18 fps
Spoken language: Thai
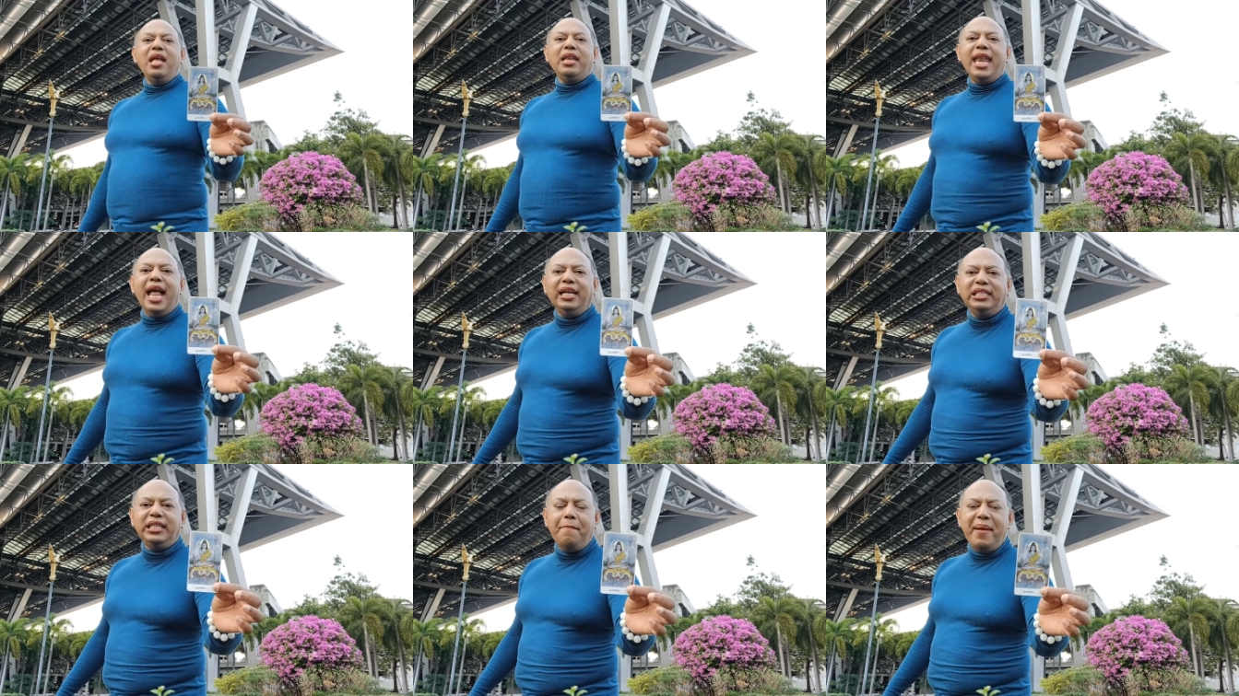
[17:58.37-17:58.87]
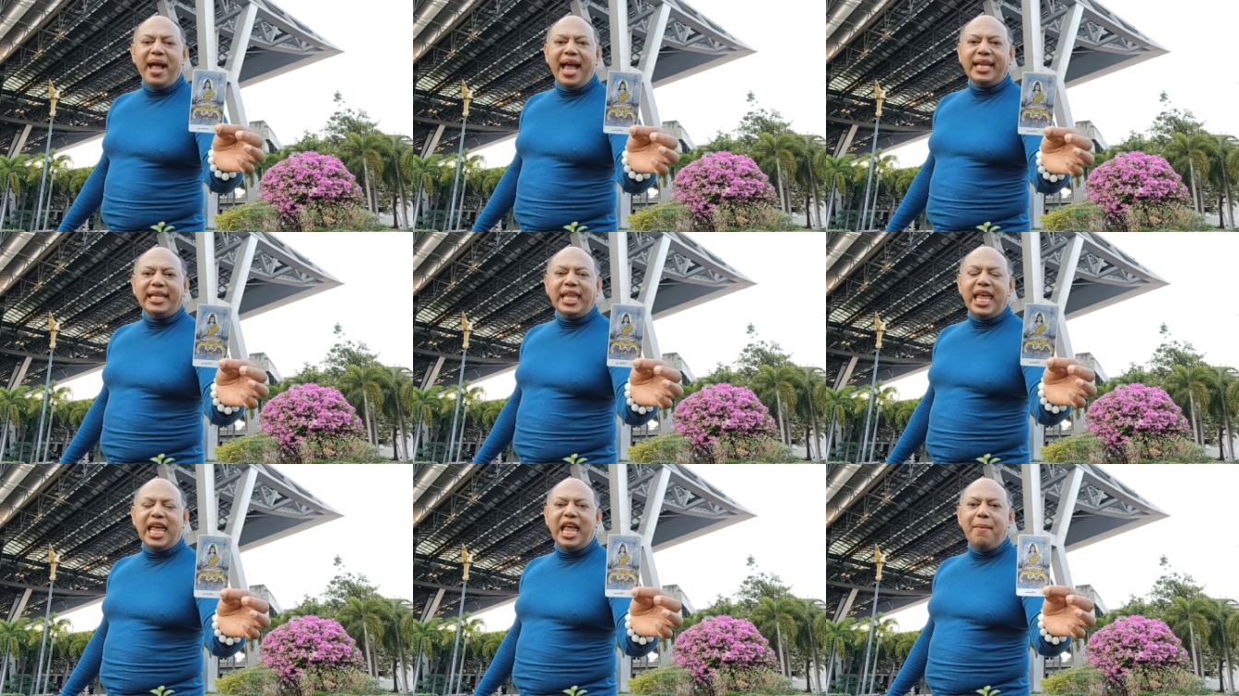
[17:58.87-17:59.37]
นั่งสมา
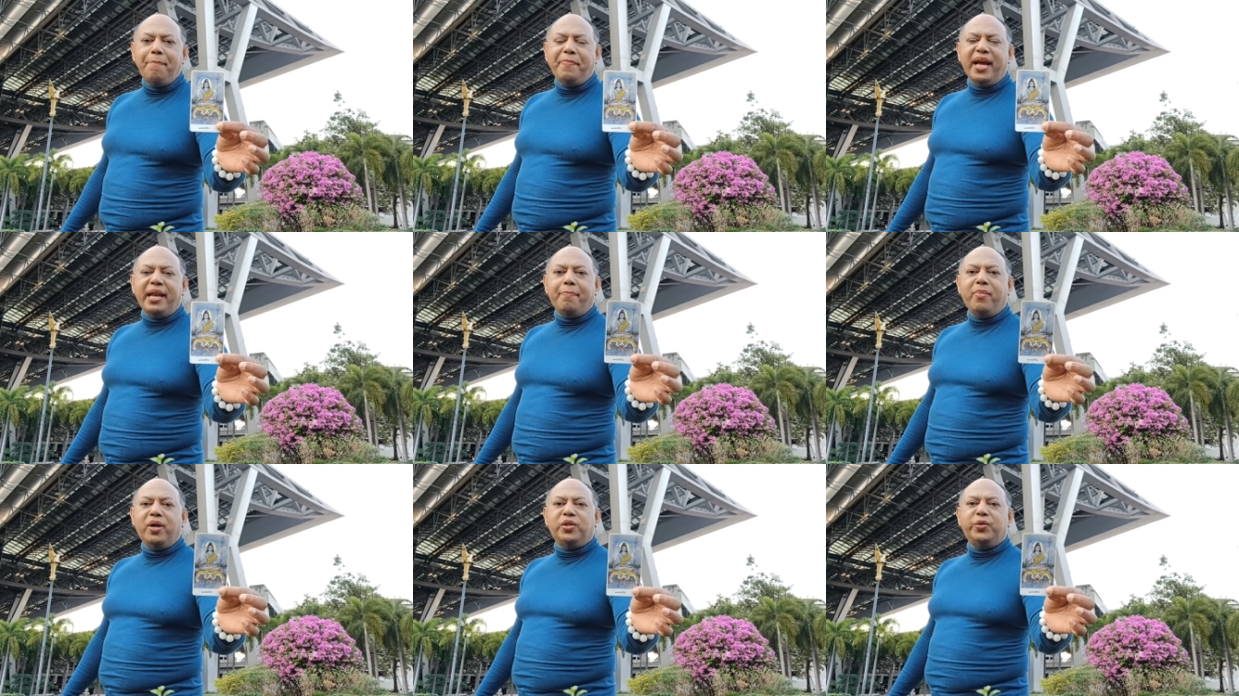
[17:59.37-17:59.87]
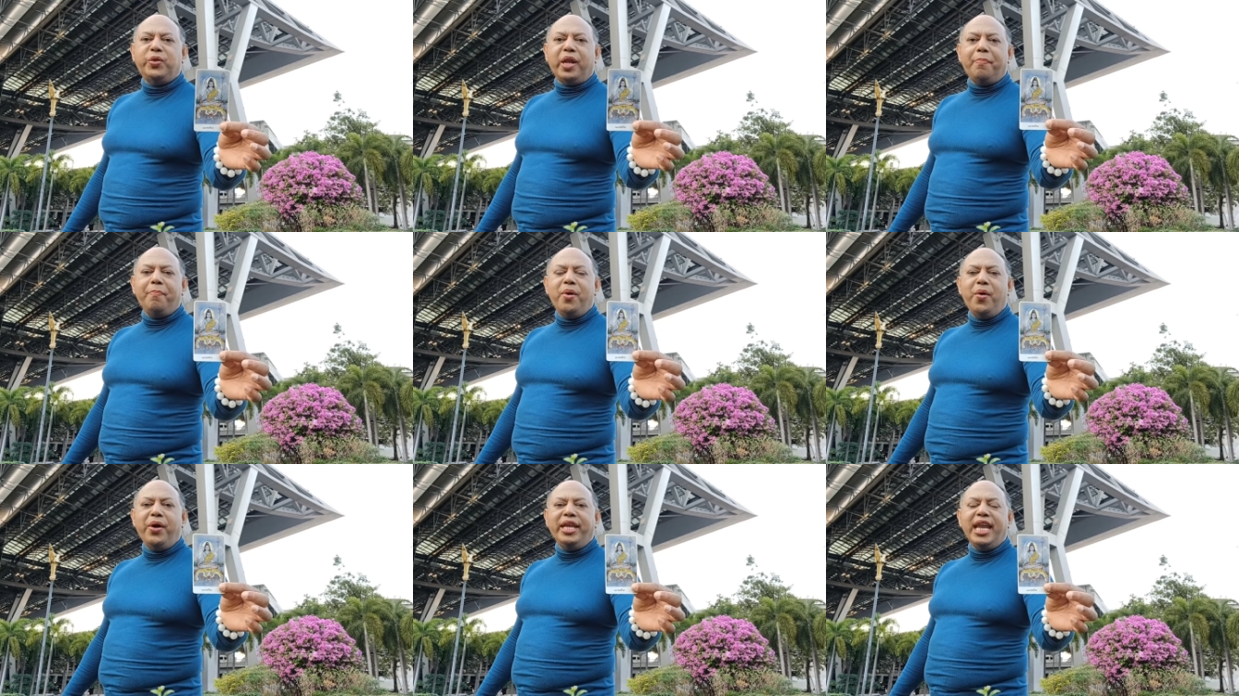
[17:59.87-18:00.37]
ธิเปิดบทสวด
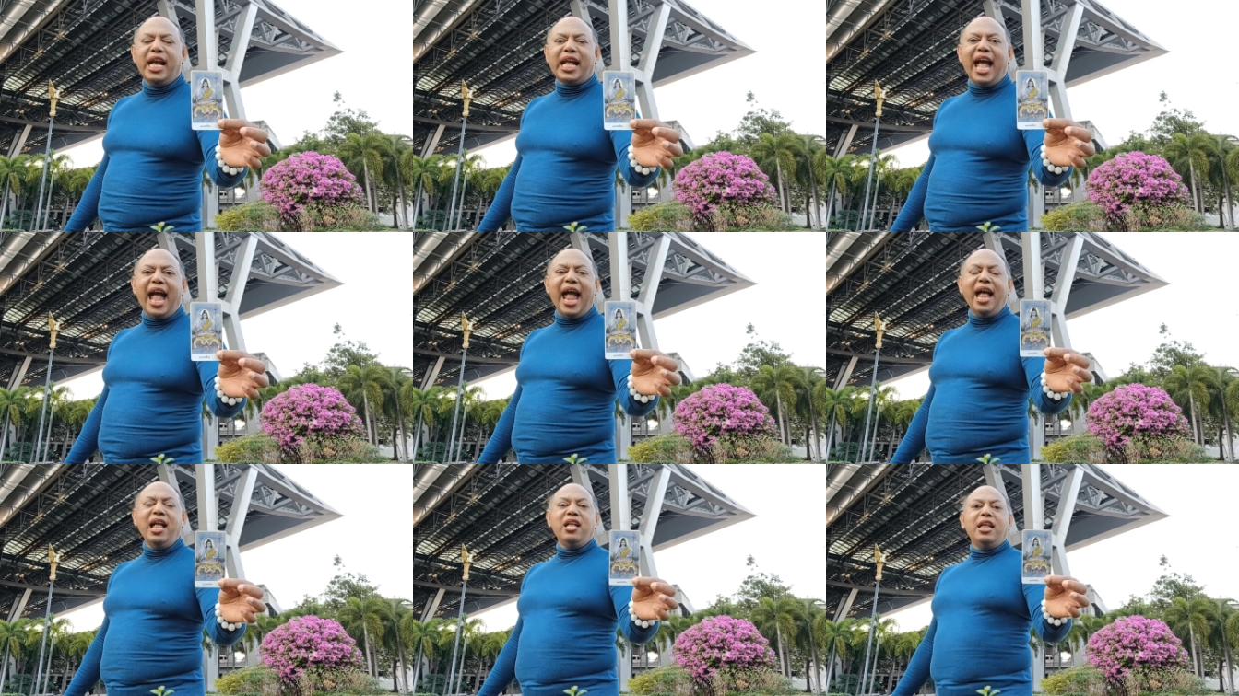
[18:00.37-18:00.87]
มนต์นะคะ